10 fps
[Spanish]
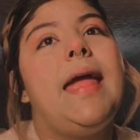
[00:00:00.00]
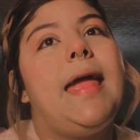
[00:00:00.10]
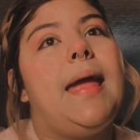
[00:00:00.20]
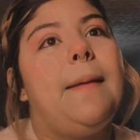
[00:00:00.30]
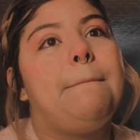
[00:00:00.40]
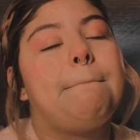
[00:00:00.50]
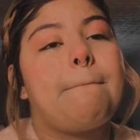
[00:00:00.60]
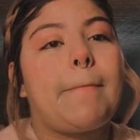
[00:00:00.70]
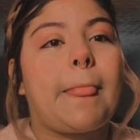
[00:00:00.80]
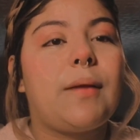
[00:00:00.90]
eh,
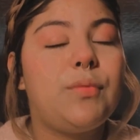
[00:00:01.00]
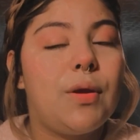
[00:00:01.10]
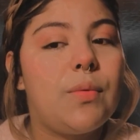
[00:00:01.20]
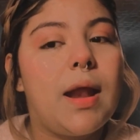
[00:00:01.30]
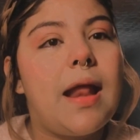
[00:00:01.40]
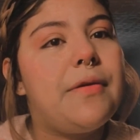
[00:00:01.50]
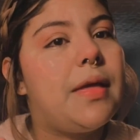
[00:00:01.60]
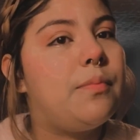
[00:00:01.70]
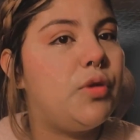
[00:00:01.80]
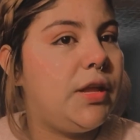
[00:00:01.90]
tuviera una
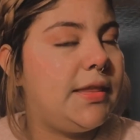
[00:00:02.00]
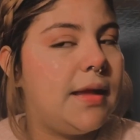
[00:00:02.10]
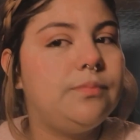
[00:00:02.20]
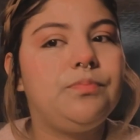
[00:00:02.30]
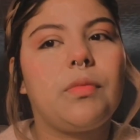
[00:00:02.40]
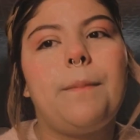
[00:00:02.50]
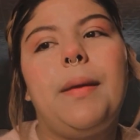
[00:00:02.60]
Navidad bonita.